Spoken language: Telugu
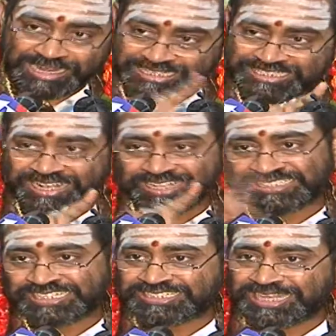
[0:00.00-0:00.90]
రక్షా
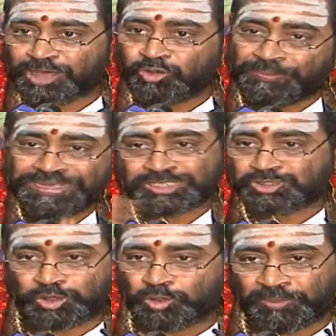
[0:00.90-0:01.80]
శిక్ష ఉభయ
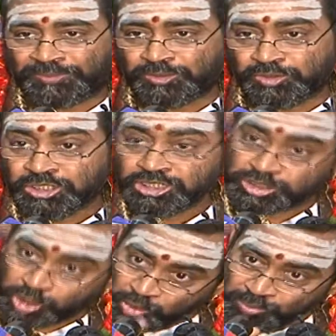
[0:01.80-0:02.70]
స్వరూపములు
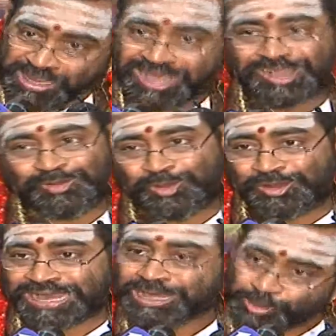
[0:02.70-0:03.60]
సౌమ్య
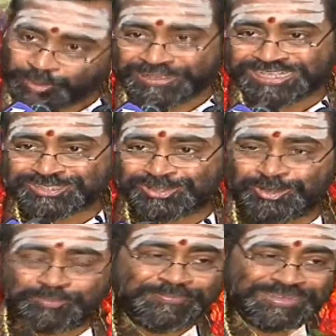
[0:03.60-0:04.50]
ఘోర ఉభయ
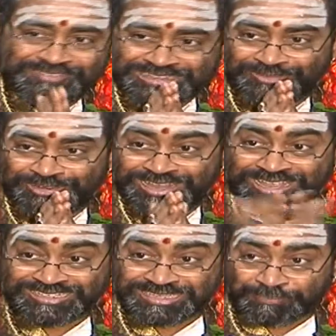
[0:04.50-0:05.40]
స్వరూపం నీ వద్ద
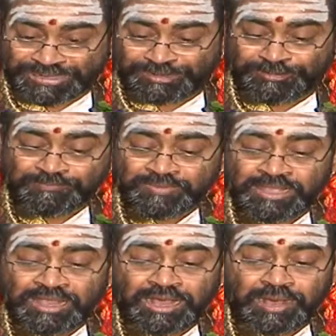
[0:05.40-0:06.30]
ఉన్నాయని చెప్పడంలో
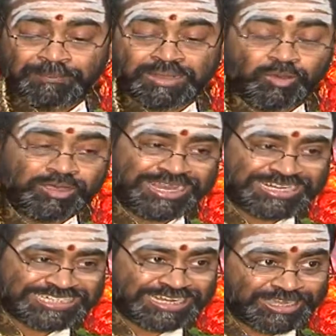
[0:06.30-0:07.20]
అమ్మ
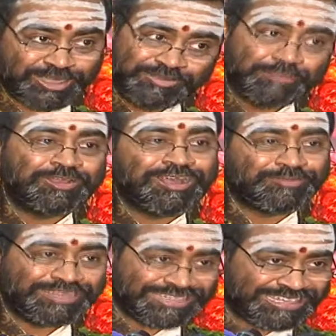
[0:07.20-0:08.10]
లోకరక్షణ రెండు విధములుగా
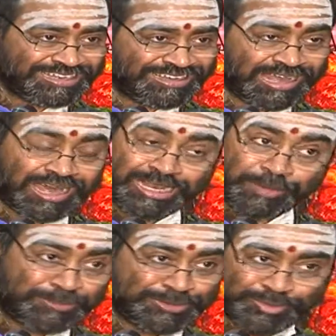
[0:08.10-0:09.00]
ఉన్నది
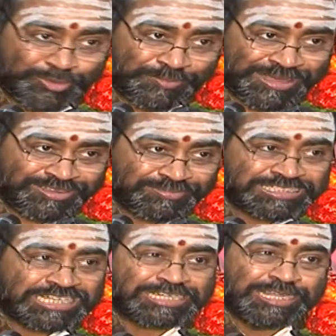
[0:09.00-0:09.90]
లాలనప్పుడు సౌకుమార్యం
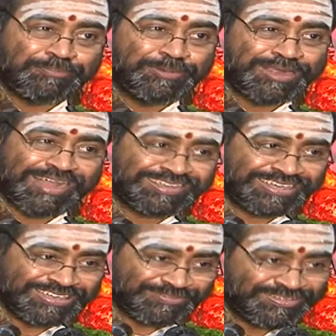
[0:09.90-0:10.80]
శిక్షనప్పుడు
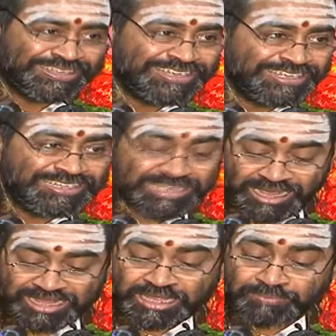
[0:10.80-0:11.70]
కాఠిన్యం ఇది
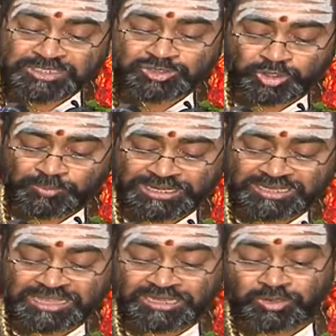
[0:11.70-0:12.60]
ఆ
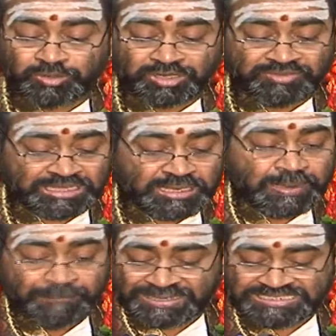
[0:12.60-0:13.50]
ధర్మస్వరూపుడైన తల్లిలో ఉన్నటువంటి
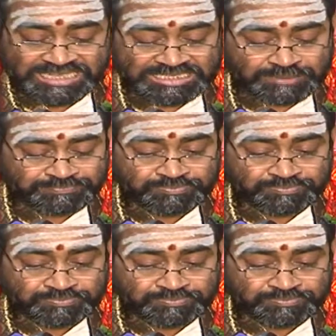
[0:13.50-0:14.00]
ప్రత్యేకత